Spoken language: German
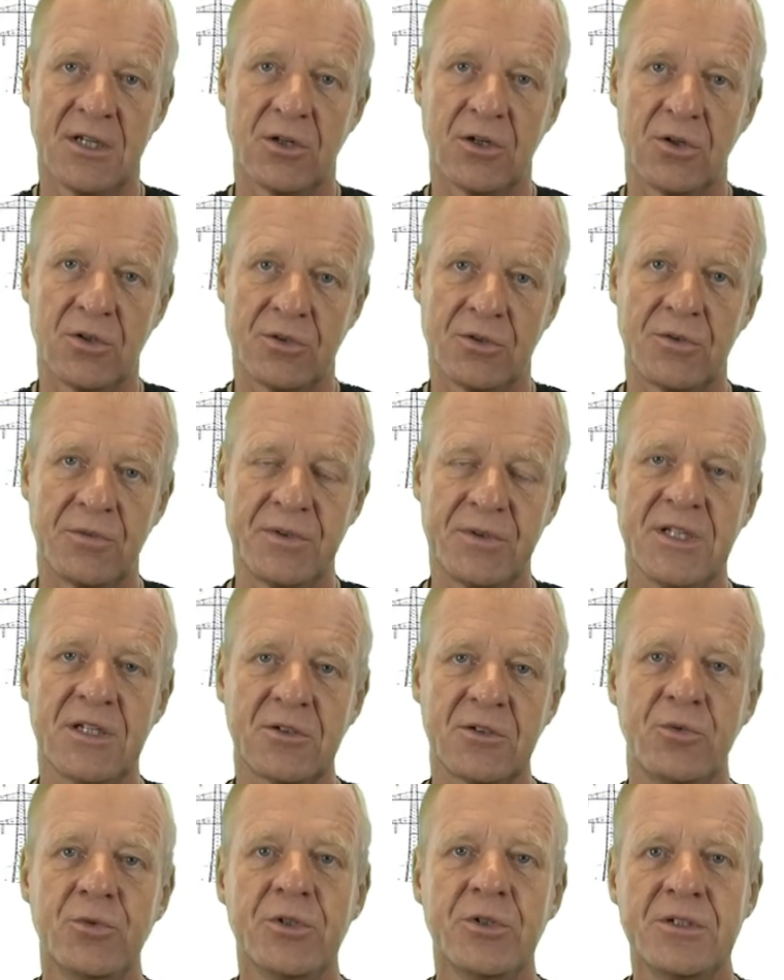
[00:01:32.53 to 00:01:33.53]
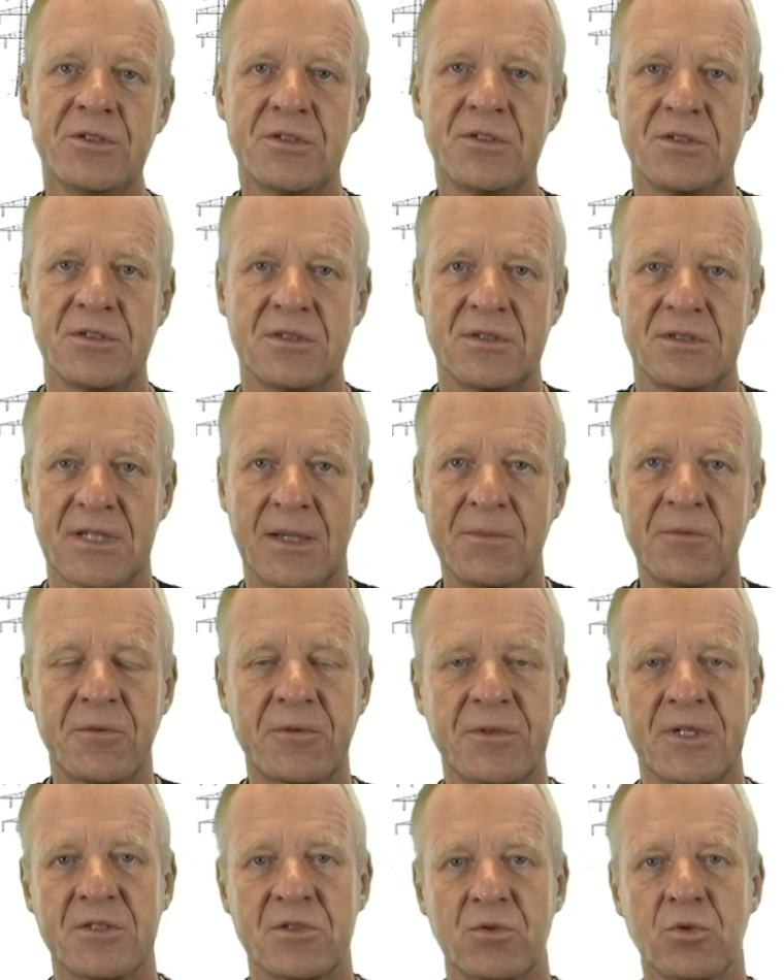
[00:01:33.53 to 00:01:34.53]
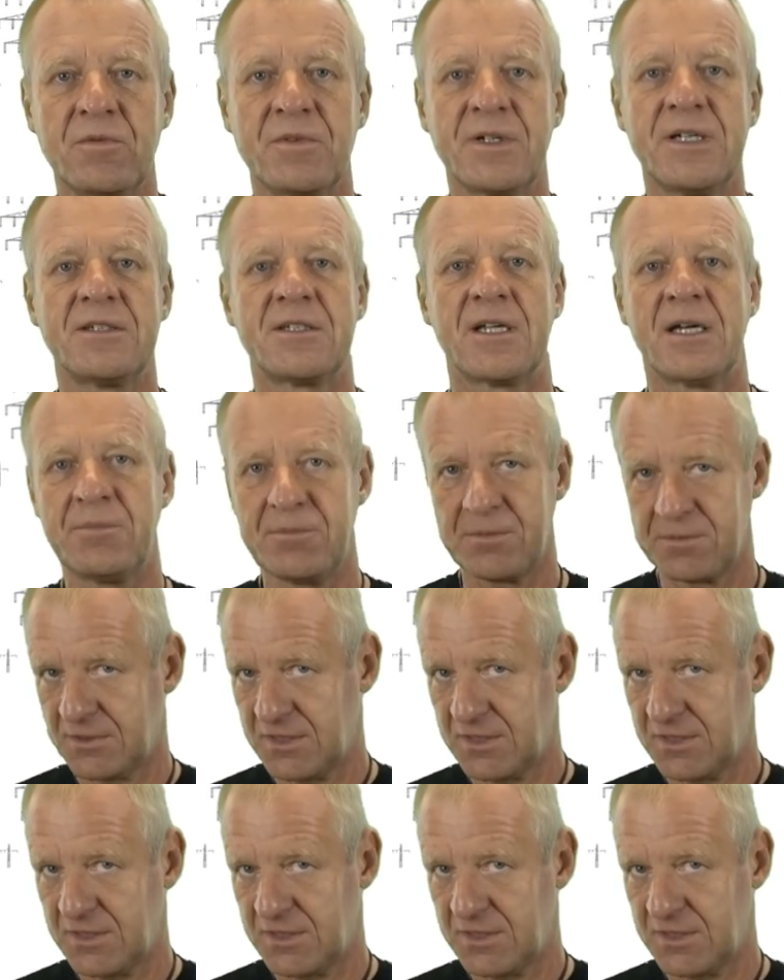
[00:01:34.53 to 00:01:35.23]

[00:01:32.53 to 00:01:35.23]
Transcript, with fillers: Und wir kühlen diesen Dampf dann so weit ab,